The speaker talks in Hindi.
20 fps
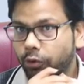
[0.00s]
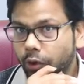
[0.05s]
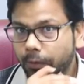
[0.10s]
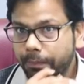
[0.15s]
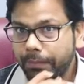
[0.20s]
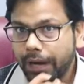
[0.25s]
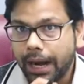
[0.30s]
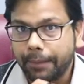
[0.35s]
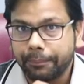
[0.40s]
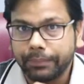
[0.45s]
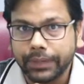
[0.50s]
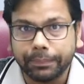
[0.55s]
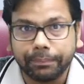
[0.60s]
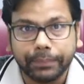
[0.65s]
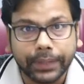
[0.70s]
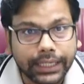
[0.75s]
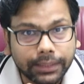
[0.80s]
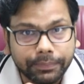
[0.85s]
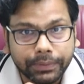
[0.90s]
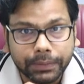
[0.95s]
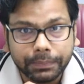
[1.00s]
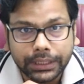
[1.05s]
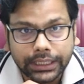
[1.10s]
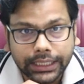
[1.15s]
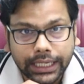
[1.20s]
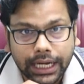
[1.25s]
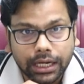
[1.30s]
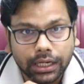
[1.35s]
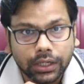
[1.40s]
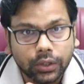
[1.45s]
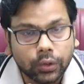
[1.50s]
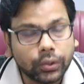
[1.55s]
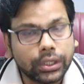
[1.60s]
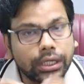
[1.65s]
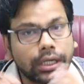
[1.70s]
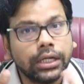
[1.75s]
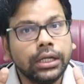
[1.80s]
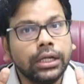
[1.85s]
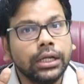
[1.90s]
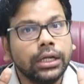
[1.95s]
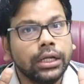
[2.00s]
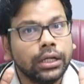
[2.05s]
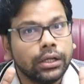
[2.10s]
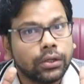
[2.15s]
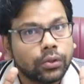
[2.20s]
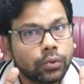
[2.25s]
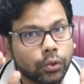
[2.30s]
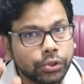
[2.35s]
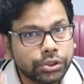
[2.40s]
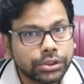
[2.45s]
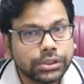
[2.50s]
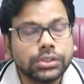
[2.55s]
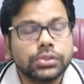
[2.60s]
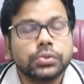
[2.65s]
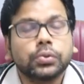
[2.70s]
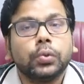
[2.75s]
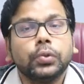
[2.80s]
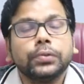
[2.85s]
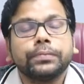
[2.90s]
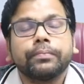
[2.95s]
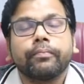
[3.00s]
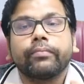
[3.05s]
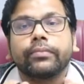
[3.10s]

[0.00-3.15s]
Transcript: होप आपने पेन एंड पेपर निकाला होगा क्वेश्चंस को